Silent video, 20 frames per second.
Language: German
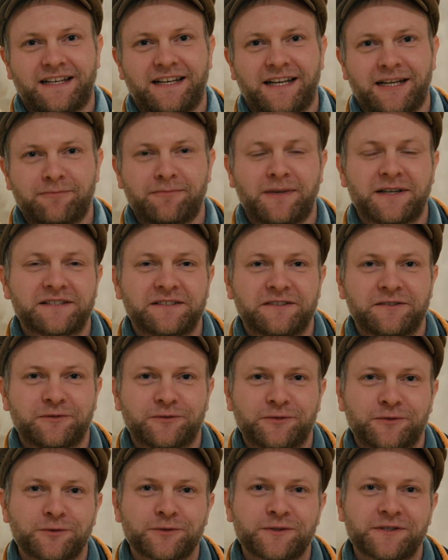kleinen Massen
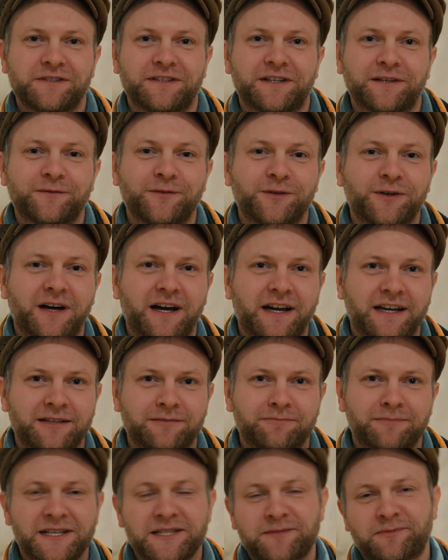und nutzen dafür
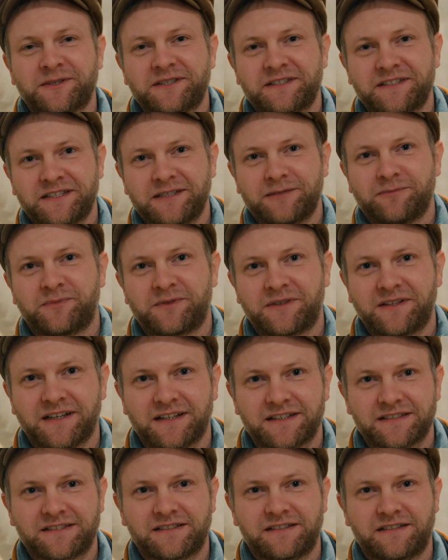ein Messprinzip,
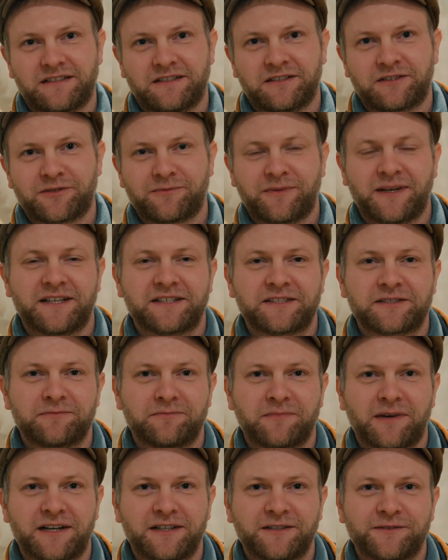das äh, zum
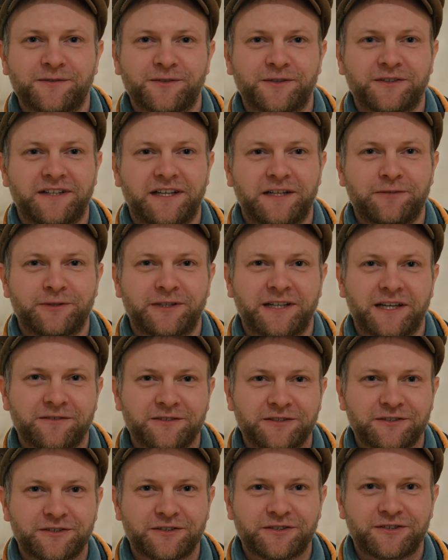ersten Mal von Henry
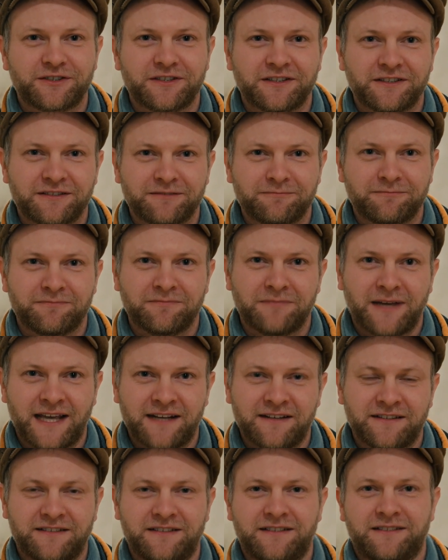Cavendish im
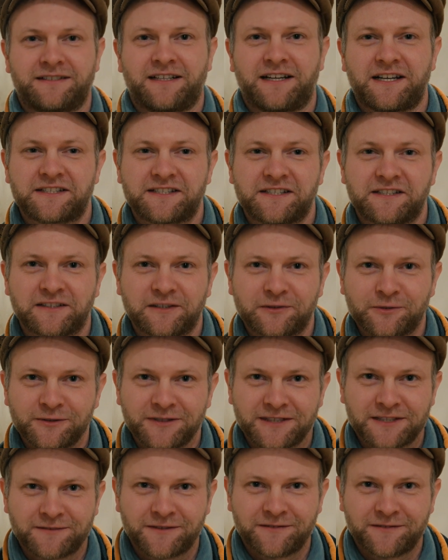Ende des 18. Jahrhunderts